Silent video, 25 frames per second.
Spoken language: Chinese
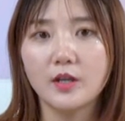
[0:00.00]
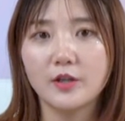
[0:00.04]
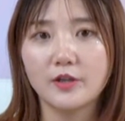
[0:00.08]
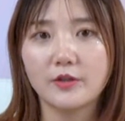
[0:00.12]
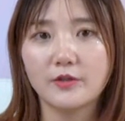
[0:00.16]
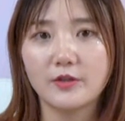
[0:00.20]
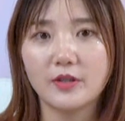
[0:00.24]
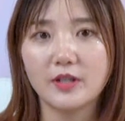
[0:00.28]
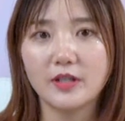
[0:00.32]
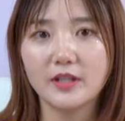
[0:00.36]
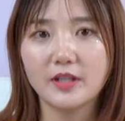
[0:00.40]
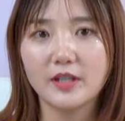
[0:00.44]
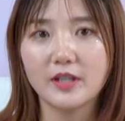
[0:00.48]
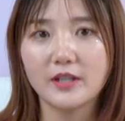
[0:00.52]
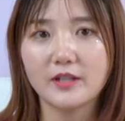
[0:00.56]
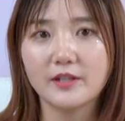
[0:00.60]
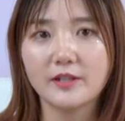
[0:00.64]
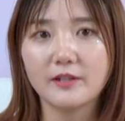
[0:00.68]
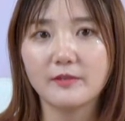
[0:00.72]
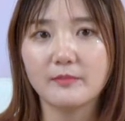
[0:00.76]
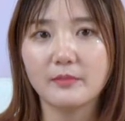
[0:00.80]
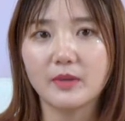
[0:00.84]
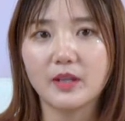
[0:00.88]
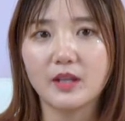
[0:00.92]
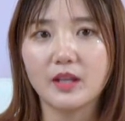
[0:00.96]
女人天
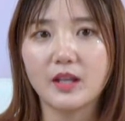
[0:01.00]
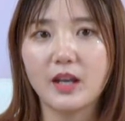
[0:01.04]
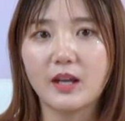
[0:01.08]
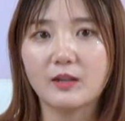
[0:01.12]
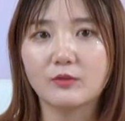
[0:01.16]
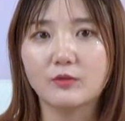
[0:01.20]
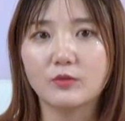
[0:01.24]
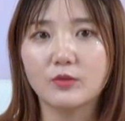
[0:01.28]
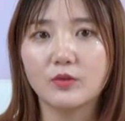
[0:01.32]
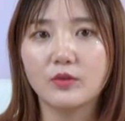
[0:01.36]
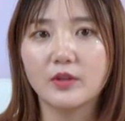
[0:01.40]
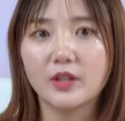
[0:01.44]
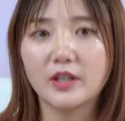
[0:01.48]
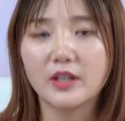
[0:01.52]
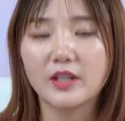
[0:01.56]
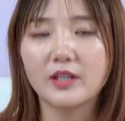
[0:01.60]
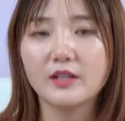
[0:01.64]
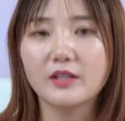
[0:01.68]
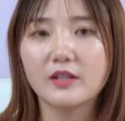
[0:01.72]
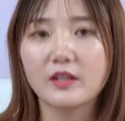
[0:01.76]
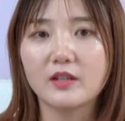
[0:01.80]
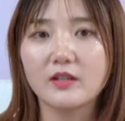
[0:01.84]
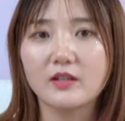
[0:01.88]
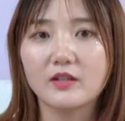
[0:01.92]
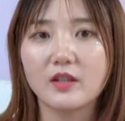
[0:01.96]
性敏感多疑，
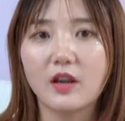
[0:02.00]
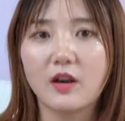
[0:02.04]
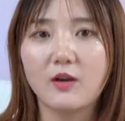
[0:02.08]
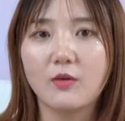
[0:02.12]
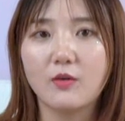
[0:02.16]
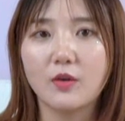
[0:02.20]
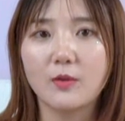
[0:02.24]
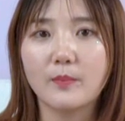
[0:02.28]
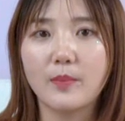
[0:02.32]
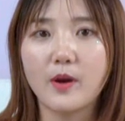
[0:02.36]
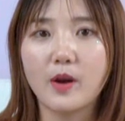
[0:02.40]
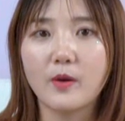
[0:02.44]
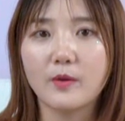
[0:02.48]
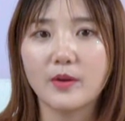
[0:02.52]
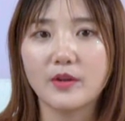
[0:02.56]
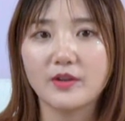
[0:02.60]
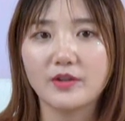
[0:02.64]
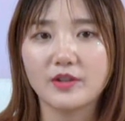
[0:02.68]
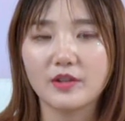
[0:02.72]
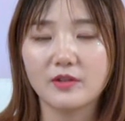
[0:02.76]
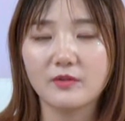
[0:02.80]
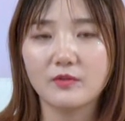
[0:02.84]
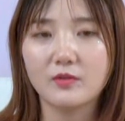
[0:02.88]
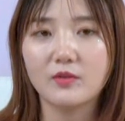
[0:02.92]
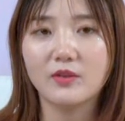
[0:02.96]
经常会抱怨
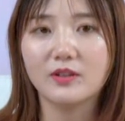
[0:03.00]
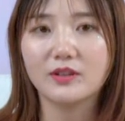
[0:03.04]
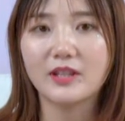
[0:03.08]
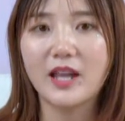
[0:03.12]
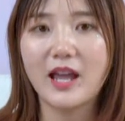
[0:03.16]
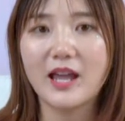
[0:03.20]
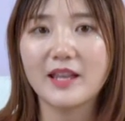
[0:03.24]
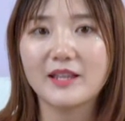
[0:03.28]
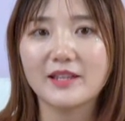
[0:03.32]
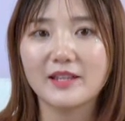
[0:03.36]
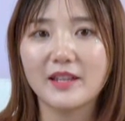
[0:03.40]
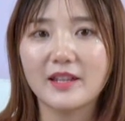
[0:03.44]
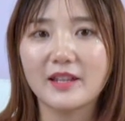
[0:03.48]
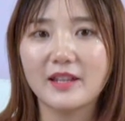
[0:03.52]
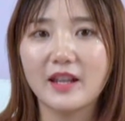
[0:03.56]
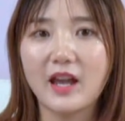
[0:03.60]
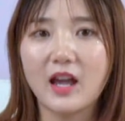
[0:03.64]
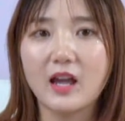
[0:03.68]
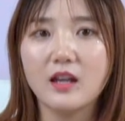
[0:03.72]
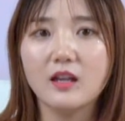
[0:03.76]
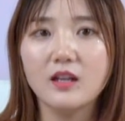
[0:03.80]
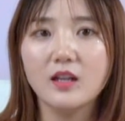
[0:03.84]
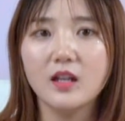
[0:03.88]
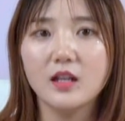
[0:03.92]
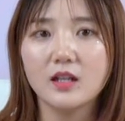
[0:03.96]
生活太艰
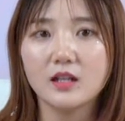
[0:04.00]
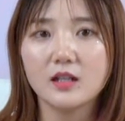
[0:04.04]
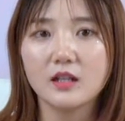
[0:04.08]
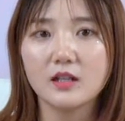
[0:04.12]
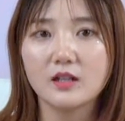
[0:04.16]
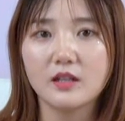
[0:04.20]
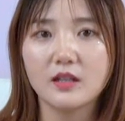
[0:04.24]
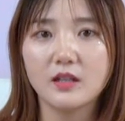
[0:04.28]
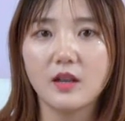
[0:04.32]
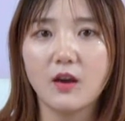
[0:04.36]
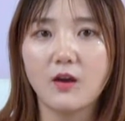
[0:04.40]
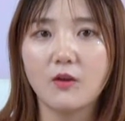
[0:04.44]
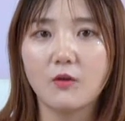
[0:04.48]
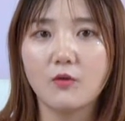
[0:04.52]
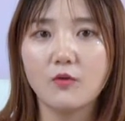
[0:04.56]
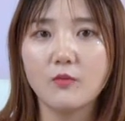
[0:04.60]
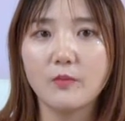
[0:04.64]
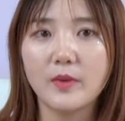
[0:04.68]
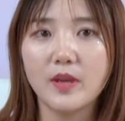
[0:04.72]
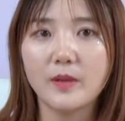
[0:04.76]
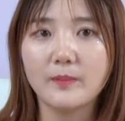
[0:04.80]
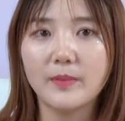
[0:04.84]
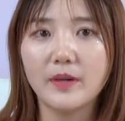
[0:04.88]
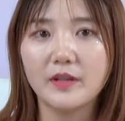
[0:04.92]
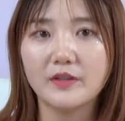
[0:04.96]
难，自己老公
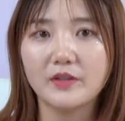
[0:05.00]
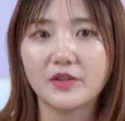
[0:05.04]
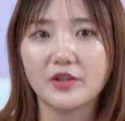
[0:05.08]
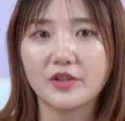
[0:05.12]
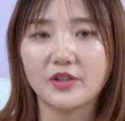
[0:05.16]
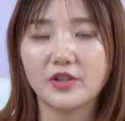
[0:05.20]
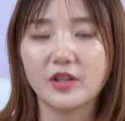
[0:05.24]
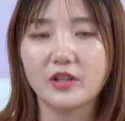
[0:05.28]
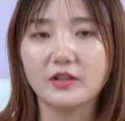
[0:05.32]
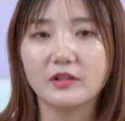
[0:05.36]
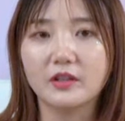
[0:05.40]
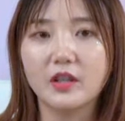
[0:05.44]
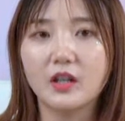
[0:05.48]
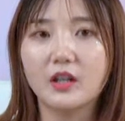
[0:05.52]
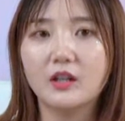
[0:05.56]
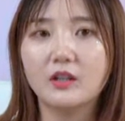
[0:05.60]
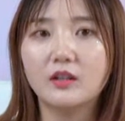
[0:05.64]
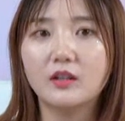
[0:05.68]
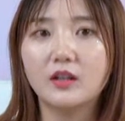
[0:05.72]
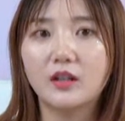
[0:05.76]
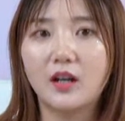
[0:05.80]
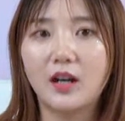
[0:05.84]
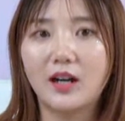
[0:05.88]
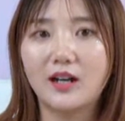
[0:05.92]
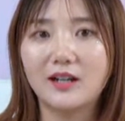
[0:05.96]
没本事等等。
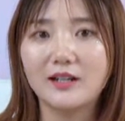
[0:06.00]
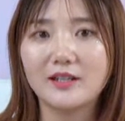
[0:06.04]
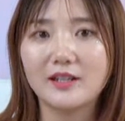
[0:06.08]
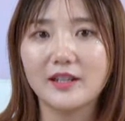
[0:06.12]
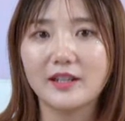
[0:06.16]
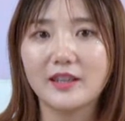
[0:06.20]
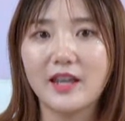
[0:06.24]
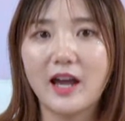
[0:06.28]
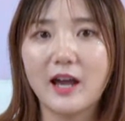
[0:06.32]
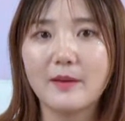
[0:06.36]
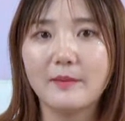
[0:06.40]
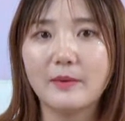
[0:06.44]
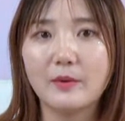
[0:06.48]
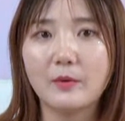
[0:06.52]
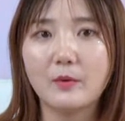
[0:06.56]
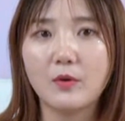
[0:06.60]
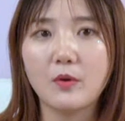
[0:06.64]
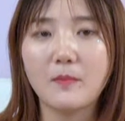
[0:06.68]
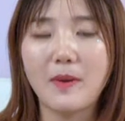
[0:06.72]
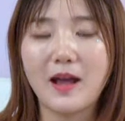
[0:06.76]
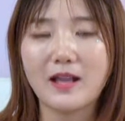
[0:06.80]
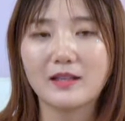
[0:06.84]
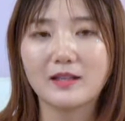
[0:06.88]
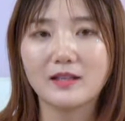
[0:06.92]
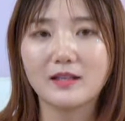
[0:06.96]
而且她们会
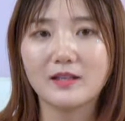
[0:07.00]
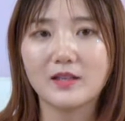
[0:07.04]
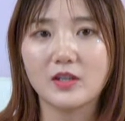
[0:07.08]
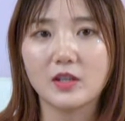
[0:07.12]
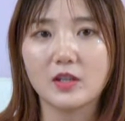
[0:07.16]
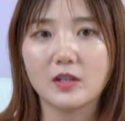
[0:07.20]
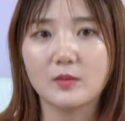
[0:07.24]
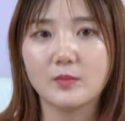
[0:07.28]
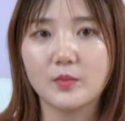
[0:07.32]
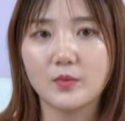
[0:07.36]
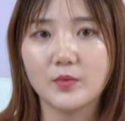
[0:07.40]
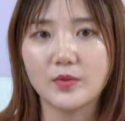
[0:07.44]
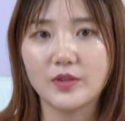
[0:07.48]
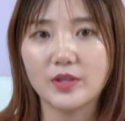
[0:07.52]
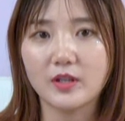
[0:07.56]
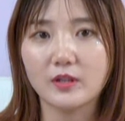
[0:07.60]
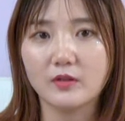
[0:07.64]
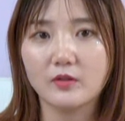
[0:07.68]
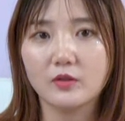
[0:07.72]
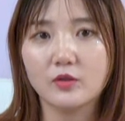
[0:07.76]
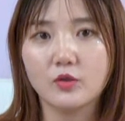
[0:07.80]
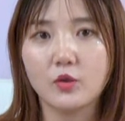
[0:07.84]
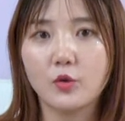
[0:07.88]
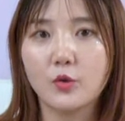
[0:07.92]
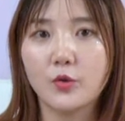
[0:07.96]
把自己的不
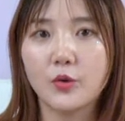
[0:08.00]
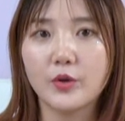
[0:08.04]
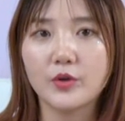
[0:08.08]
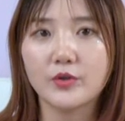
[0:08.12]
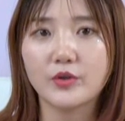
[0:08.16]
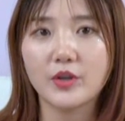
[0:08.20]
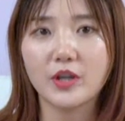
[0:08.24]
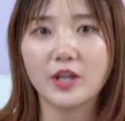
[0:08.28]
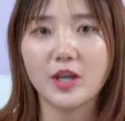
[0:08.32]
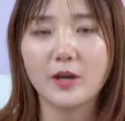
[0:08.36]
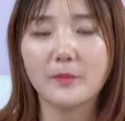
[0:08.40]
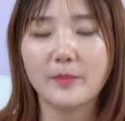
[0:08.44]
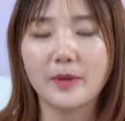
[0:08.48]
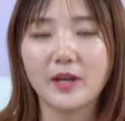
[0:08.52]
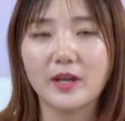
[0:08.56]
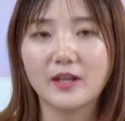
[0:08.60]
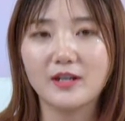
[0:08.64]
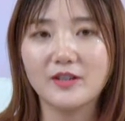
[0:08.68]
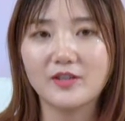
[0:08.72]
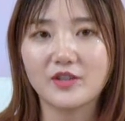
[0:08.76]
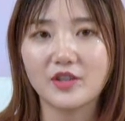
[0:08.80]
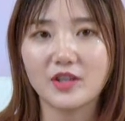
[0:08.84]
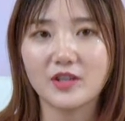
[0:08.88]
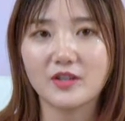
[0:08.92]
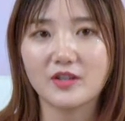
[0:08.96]
幸都归结到别
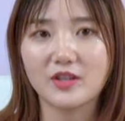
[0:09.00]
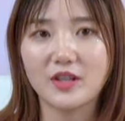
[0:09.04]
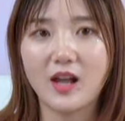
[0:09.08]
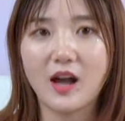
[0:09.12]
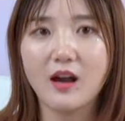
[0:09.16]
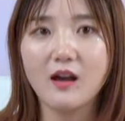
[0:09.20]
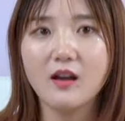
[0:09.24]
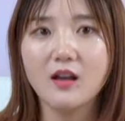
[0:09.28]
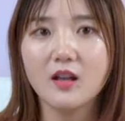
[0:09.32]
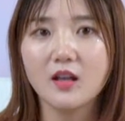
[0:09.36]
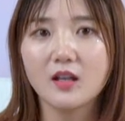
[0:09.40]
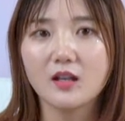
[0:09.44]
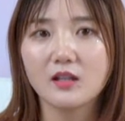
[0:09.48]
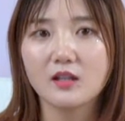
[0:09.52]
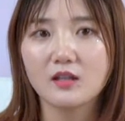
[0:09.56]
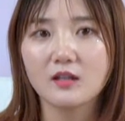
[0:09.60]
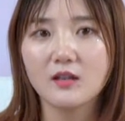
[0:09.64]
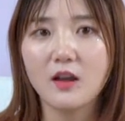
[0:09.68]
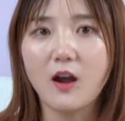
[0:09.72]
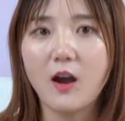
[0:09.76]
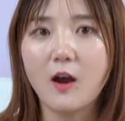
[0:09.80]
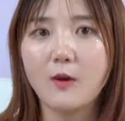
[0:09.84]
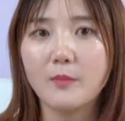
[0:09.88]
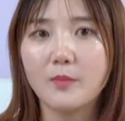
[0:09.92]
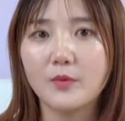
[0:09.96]
人身上，丝
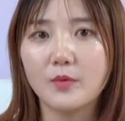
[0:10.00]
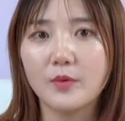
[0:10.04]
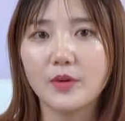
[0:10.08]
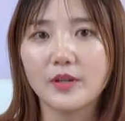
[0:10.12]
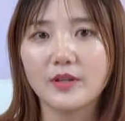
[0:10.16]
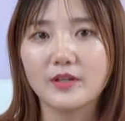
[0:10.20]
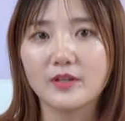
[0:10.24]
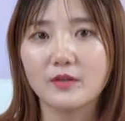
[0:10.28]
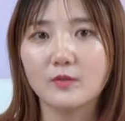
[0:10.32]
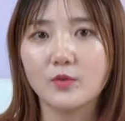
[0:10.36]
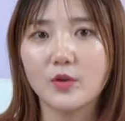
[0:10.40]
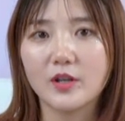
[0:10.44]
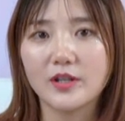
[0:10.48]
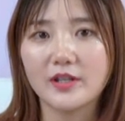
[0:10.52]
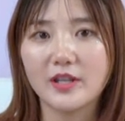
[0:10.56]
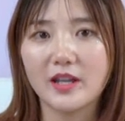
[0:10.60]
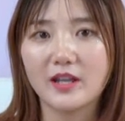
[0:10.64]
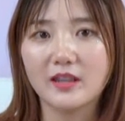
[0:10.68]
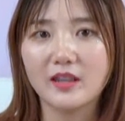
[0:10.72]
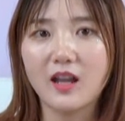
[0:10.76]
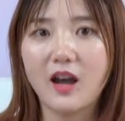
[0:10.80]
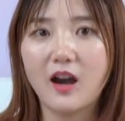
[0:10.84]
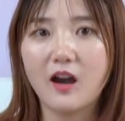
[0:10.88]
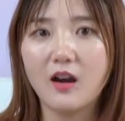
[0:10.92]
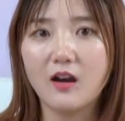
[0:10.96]
毫不会自我
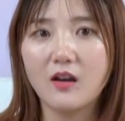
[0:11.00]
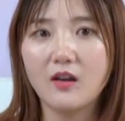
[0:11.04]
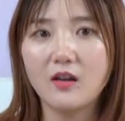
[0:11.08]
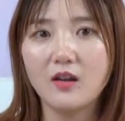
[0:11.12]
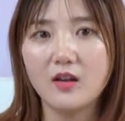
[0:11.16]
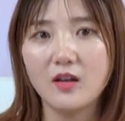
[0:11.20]
检讨。